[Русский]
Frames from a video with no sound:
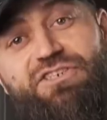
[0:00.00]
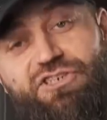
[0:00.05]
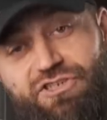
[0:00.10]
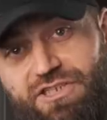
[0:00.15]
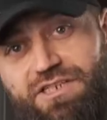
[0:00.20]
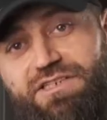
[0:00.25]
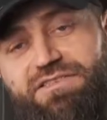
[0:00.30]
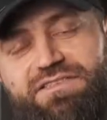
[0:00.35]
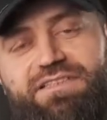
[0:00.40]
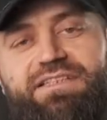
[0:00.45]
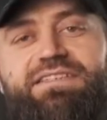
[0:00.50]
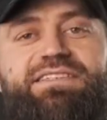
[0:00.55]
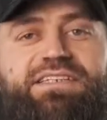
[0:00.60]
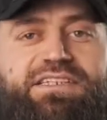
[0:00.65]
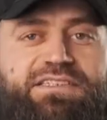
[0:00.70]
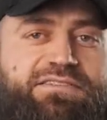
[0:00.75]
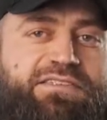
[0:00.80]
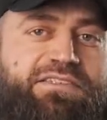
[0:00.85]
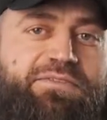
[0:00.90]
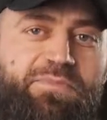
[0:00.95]

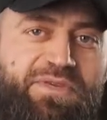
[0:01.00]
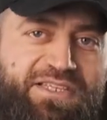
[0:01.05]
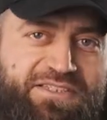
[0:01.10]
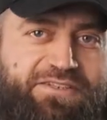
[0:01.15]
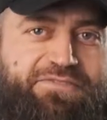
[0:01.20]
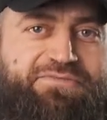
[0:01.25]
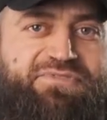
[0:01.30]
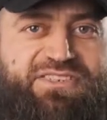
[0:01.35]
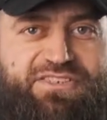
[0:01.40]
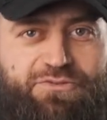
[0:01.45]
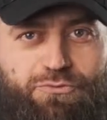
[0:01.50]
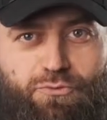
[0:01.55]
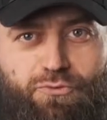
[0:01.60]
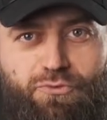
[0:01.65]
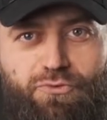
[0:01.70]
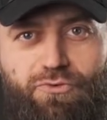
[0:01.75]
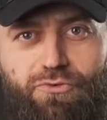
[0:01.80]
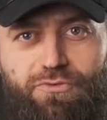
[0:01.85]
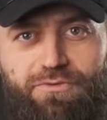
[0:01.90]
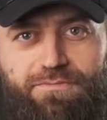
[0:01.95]
430 метров в
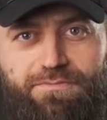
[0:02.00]
секунду.